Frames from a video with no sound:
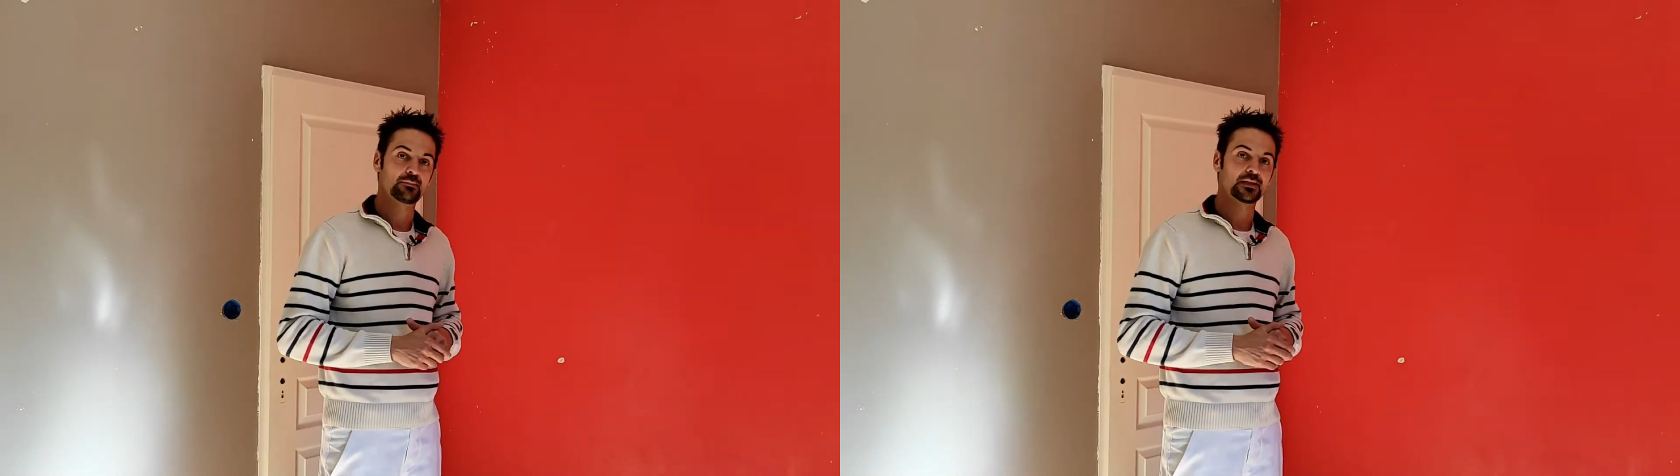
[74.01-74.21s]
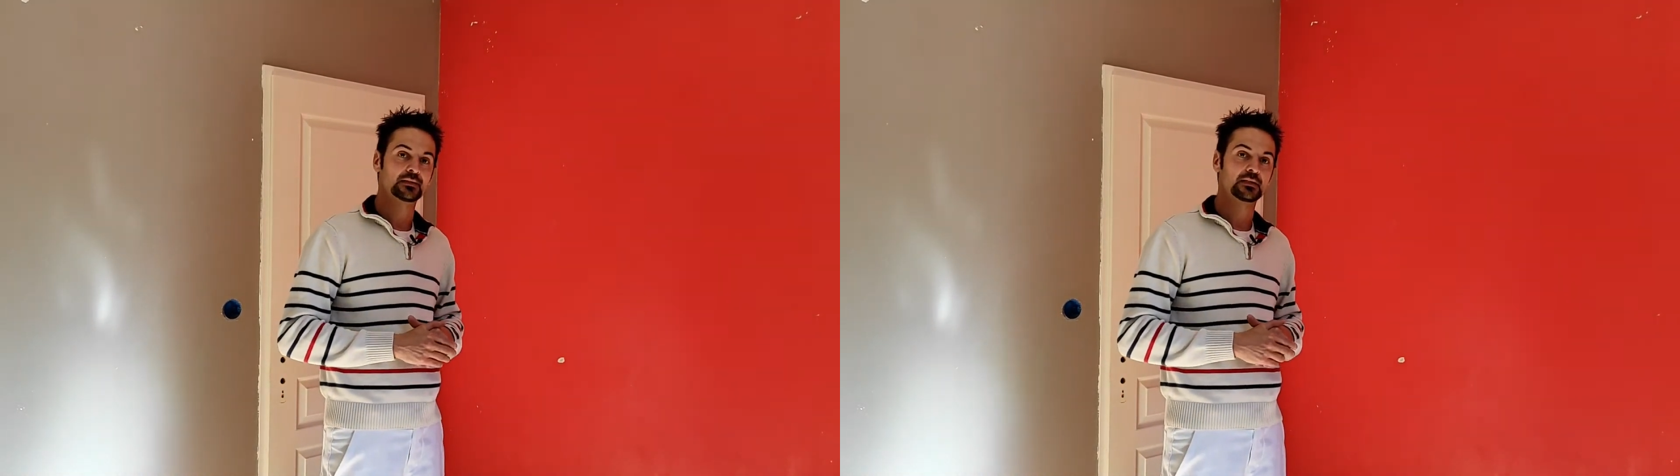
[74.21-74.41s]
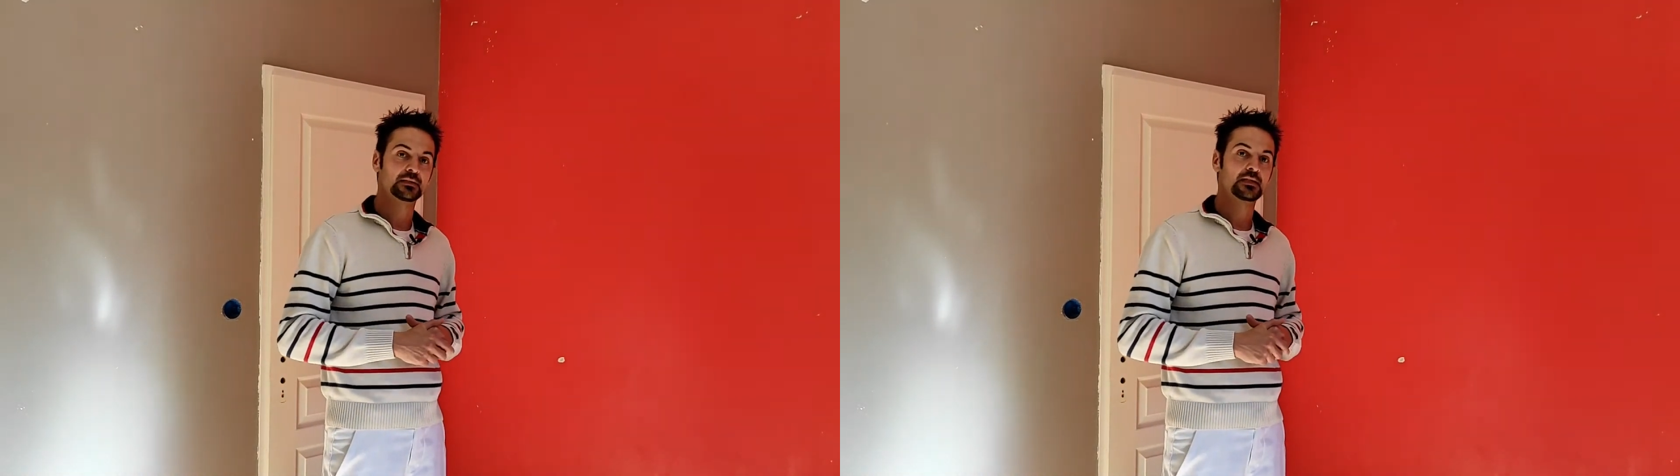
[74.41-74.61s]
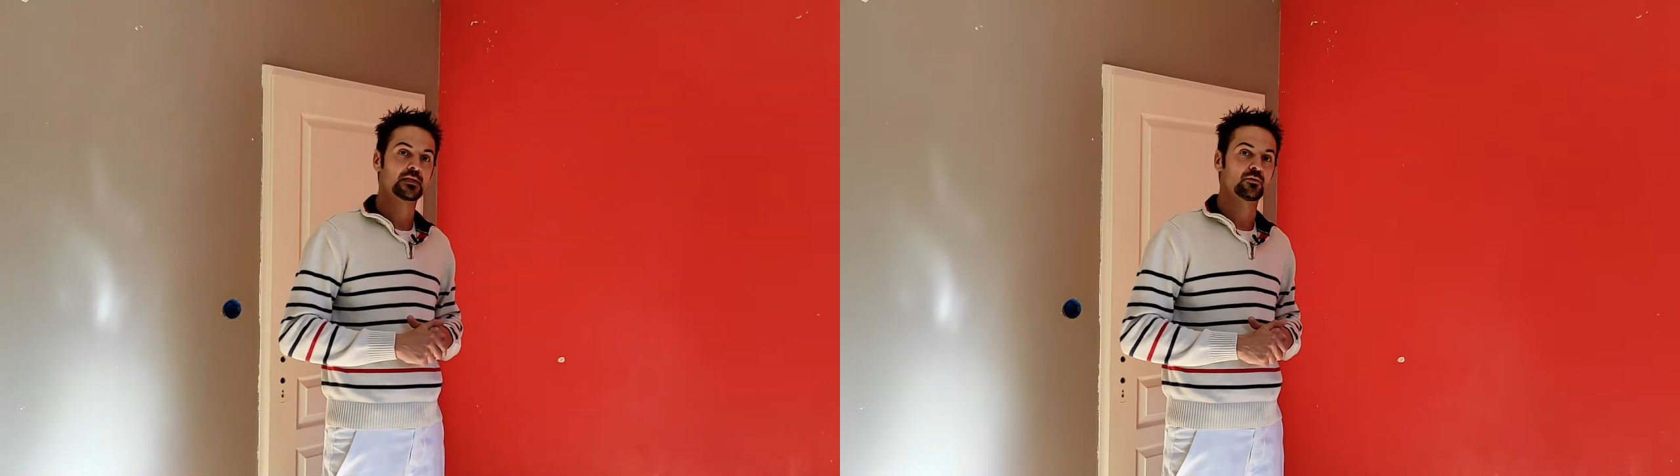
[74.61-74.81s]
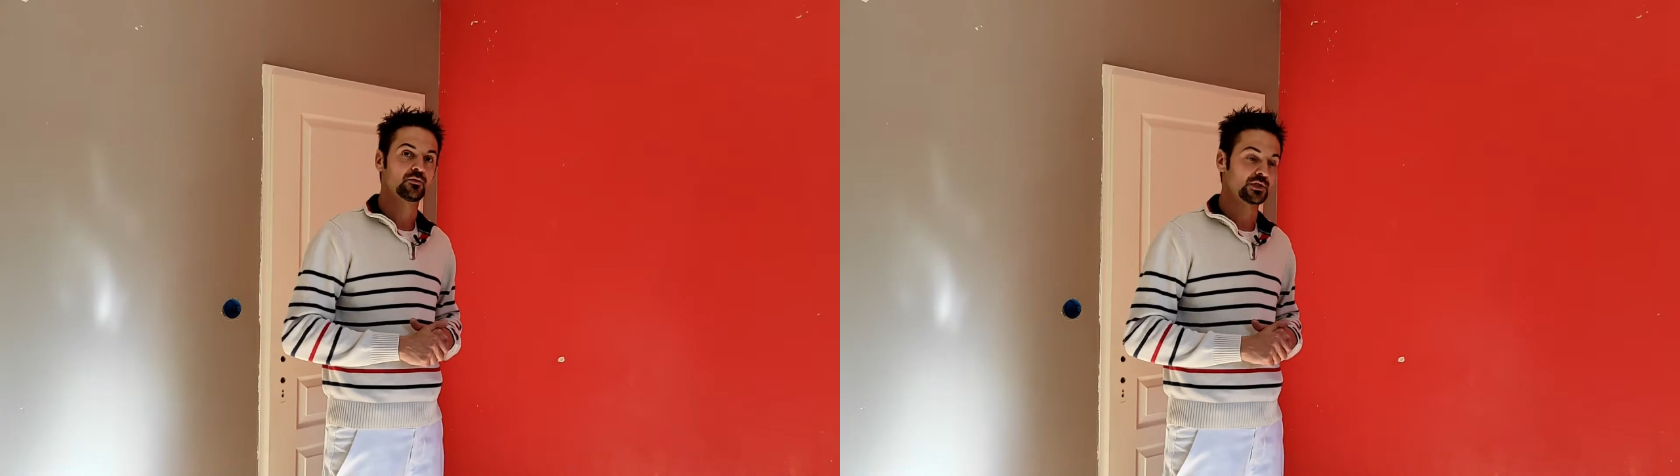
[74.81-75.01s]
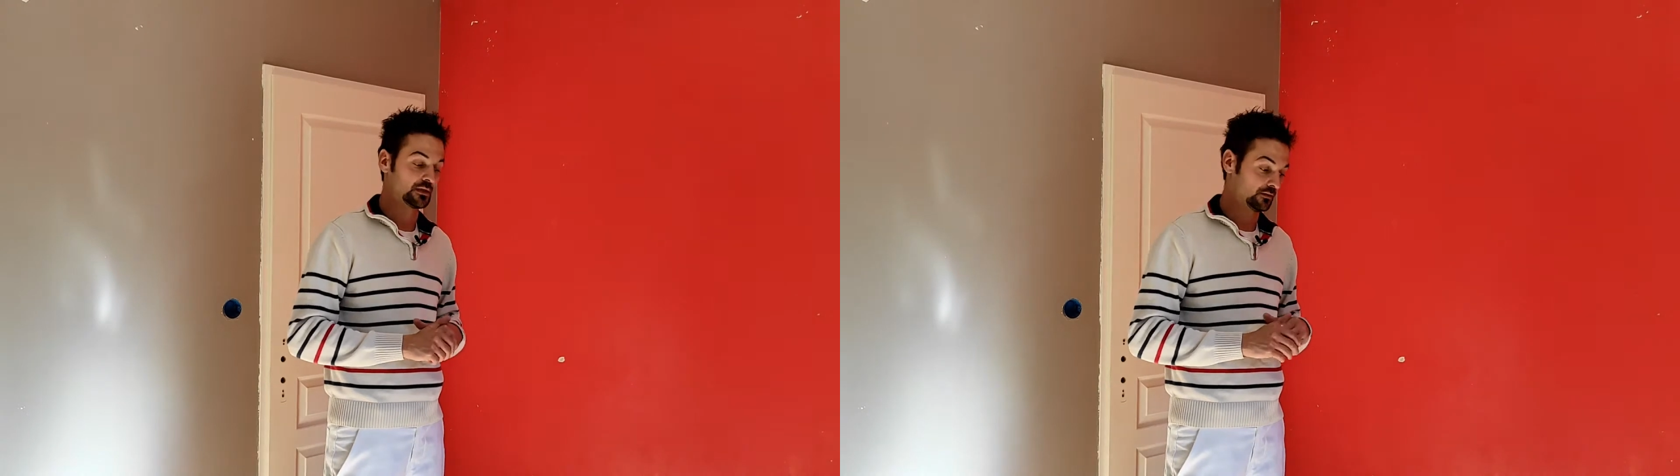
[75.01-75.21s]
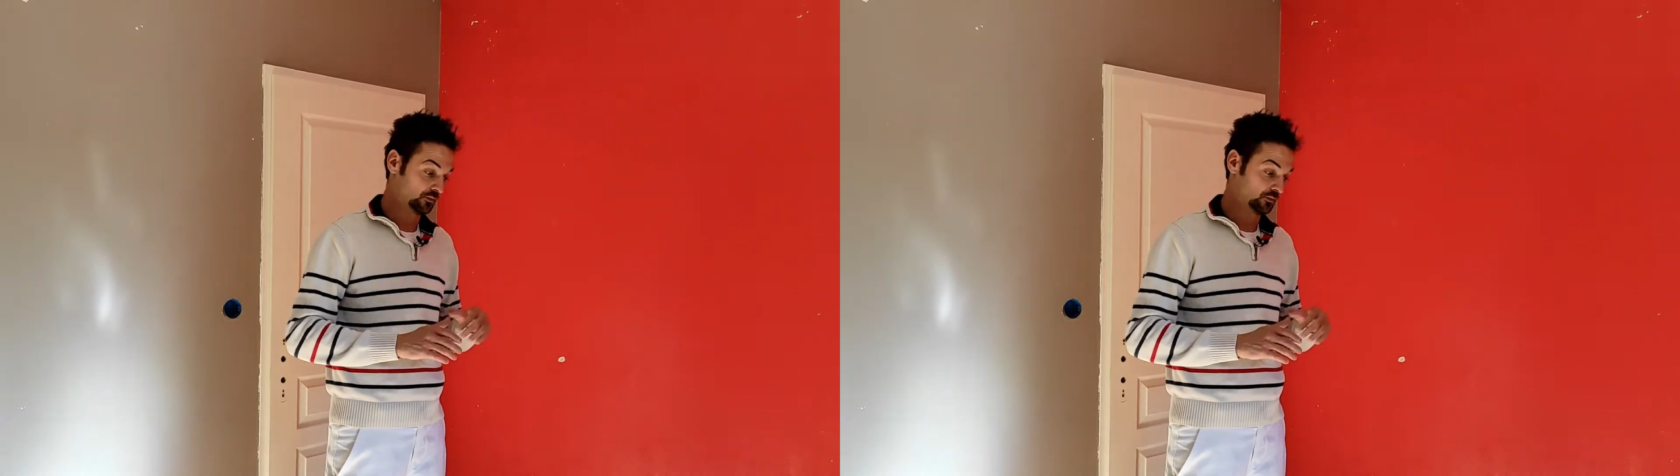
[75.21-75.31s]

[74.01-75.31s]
pas très très écologique.